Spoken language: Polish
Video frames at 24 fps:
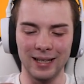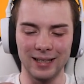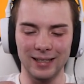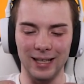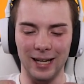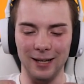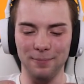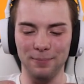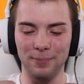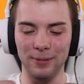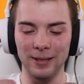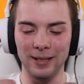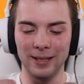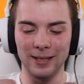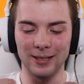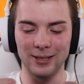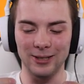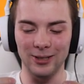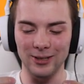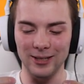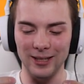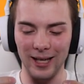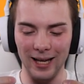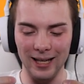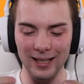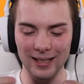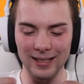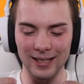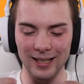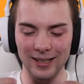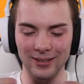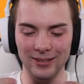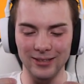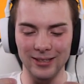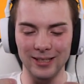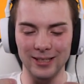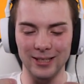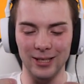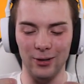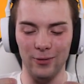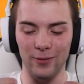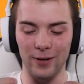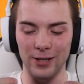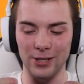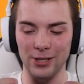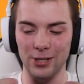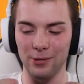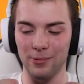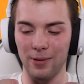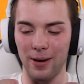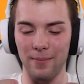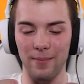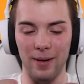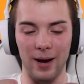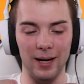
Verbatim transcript: Jakby totalnie go nie zauważyłem,